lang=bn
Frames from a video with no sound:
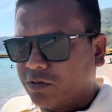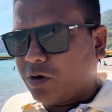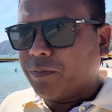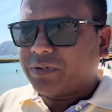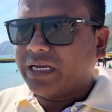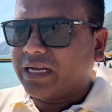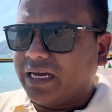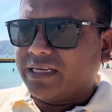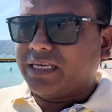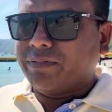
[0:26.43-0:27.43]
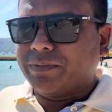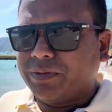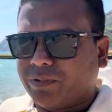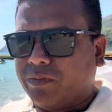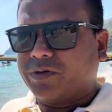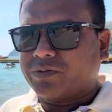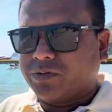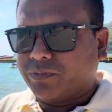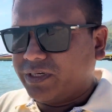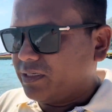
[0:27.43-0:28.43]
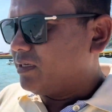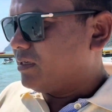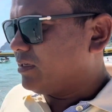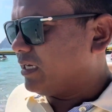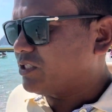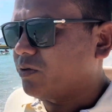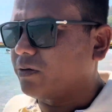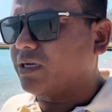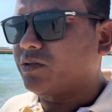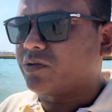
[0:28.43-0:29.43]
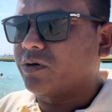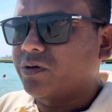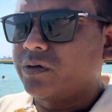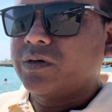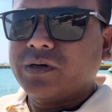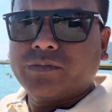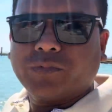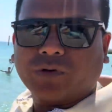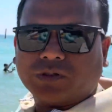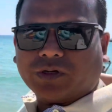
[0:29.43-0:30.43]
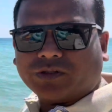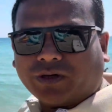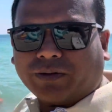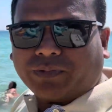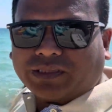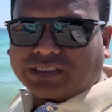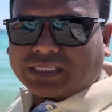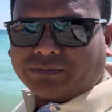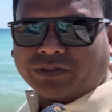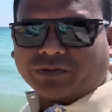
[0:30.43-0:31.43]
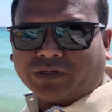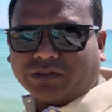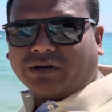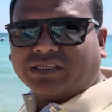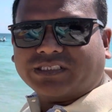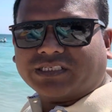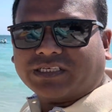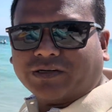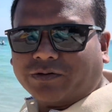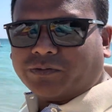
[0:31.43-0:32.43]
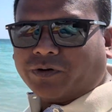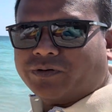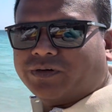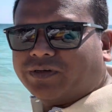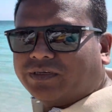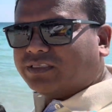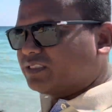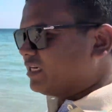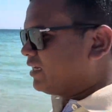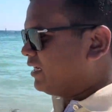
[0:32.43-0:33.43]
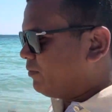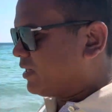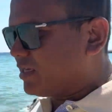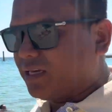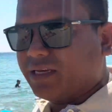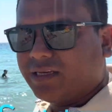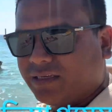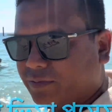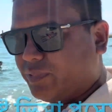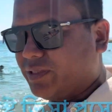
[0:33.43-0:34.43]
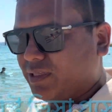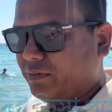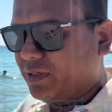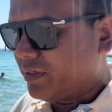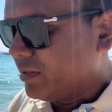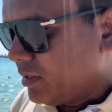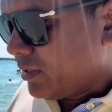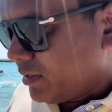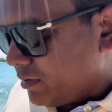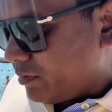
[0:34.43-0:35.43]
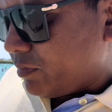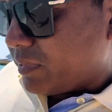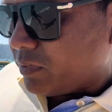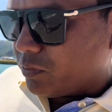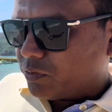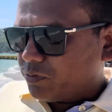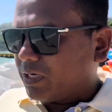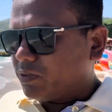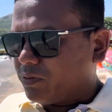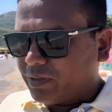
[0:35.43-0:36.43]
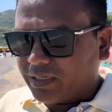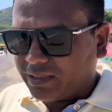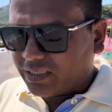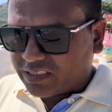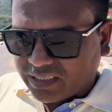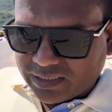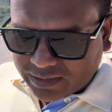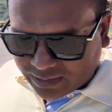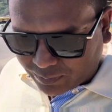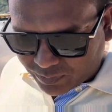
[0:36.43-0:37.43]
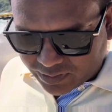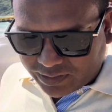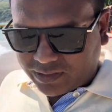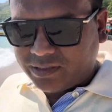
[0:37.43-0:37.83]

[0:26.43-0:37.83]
কম টাকায় কিভাবে ভ্রমণ করবেন এই সংক্রান্ত পুরো তথ্য আপনাদের সামনে তুলে ধরার চেষ্টা করব যারা আমাকে পৃথিবীর দূর দূরান্ত থেকে দেখছেন আপনাদের